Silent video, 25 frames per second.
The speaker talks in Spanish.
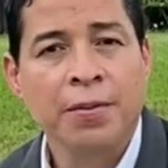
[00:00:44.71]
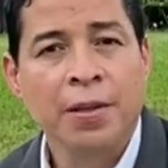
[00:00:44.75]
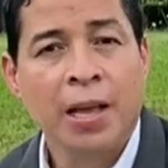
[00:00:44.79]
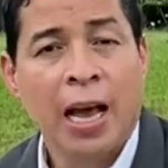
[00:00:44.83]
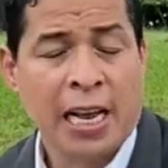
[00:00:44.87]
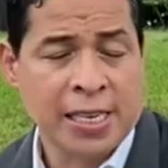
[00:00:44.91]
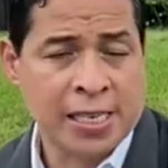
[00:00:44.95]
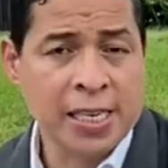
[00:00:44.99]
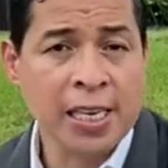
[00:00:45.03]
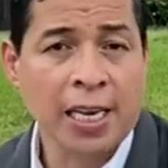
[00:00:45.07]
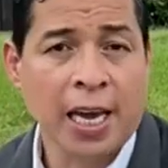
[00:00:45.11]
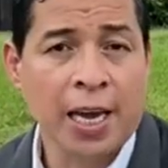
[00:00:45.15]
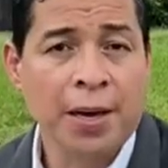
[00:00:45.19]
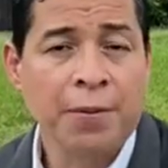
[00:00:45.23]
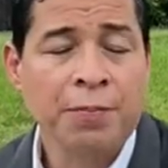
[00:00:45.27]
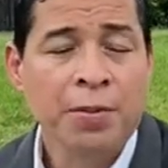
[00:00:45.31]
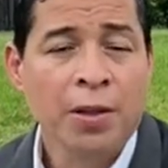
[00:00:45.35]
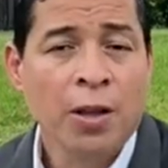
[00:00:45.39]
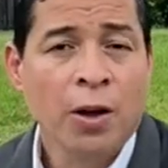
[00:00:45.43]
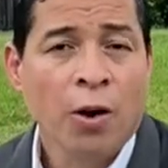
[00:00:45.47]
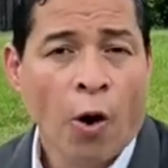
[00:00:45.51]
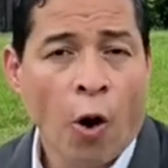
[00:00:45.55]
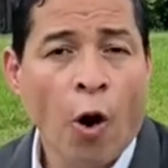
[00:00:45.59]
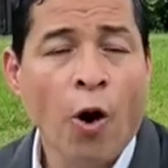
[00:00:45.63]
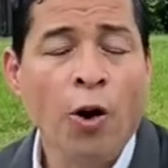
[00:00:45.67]
Así que
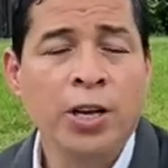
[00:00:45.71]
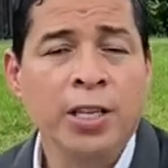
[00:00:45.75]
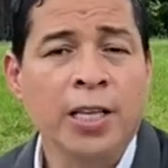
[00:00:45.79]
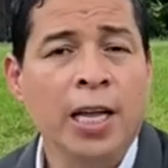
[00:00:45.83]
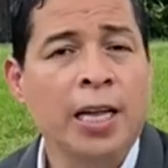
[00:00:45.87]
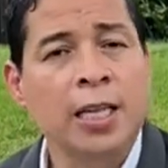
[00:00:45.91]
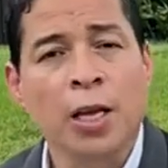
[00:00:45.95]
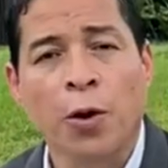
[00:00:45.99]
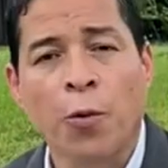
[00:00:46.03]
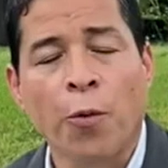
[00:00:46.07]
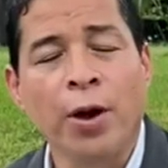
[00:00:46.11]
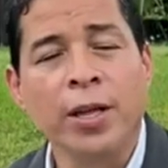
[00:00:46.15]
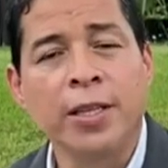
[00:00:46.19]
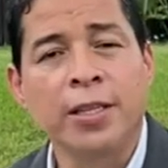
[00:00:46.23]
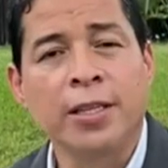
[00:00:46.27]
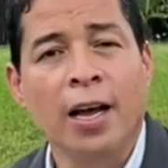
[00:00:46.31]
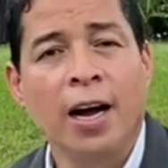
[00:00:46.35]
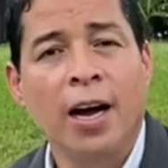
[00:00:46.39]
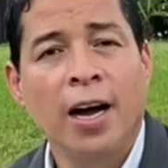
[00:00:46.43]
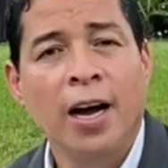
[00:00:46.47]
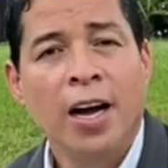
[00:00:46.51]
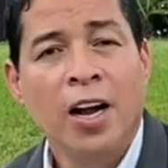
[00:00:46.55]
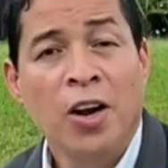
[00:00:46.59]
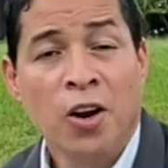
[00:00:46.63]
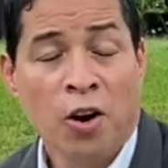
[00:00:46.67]
hoy date
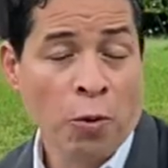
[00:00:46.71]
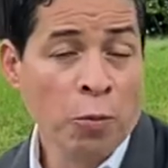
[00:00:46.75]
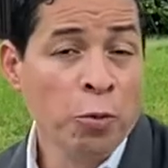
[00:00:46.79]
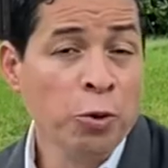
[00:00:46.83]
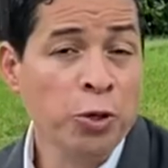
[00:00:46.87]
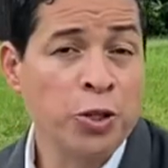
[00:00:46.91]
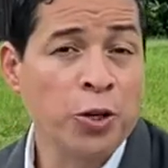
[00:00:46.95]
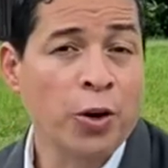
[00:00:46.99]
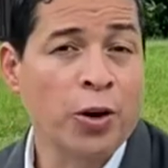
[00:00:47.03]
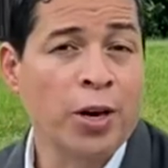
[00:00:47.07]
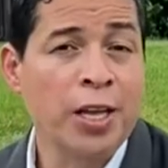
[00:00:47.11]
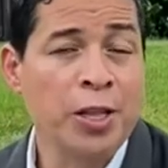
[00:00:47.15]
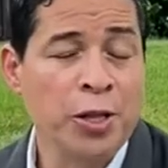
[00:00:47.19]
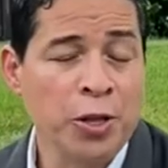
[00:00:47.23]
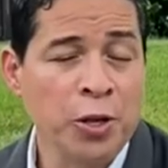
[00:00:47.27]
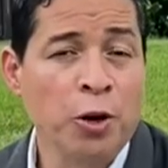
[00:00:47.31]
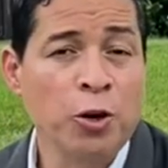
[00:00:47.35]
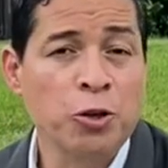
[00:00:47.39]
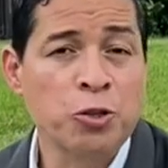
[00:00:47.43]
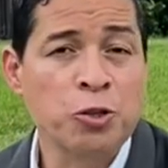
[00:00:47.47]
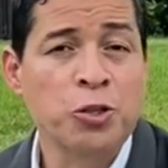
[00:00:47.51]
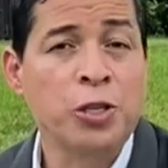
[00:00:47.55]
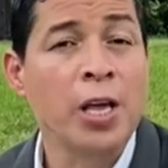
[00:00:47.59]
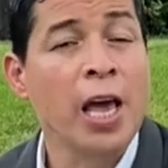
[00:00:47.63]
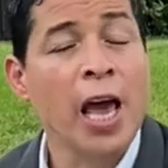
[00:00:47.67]
cuenta lo mucho que
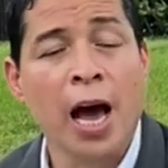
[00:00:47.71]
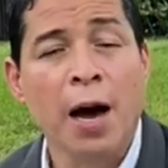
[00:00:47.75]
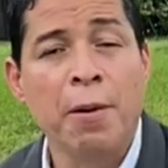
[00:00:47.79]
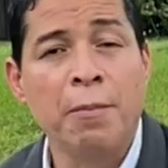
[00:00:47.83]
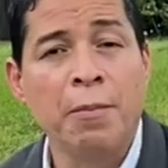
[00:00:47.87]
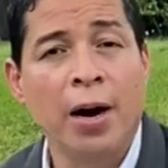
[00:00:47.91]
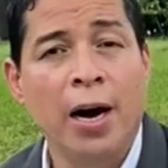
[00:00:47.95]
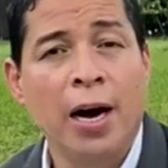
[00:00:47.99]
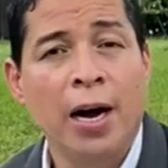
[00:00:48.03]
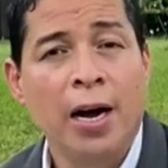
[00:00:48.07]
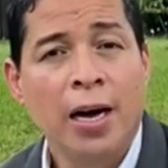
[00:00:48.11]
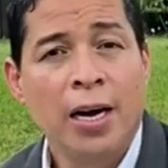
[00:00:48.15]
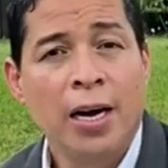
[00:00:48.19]
Dios te ama,